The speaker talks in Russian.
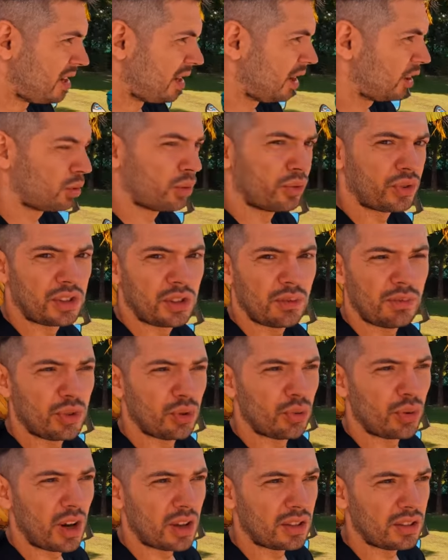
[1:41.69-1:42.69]
А то всем
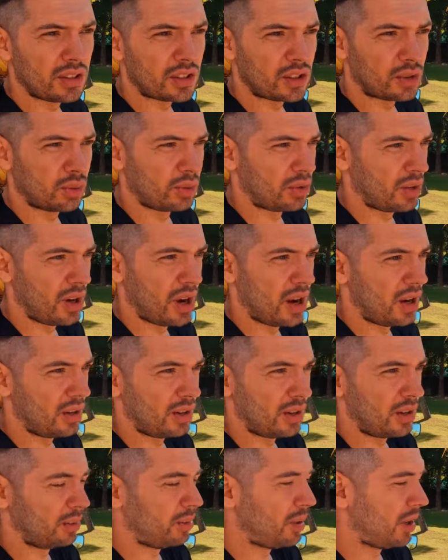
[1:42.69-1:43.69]
не угодишь тут
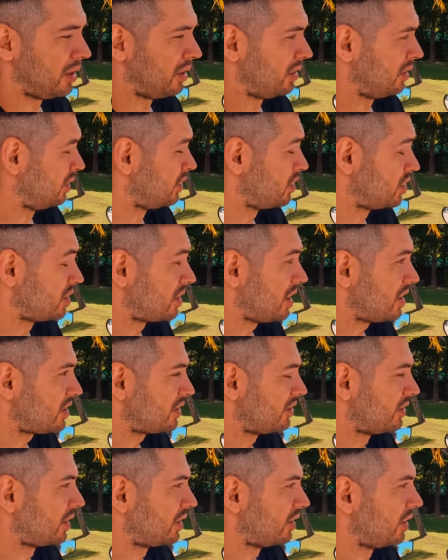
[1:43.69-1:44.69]
реально, ребят.
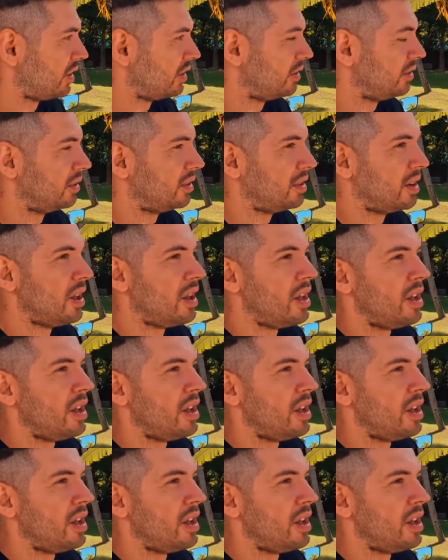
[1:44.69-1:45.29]
Начинаешь выкладывать.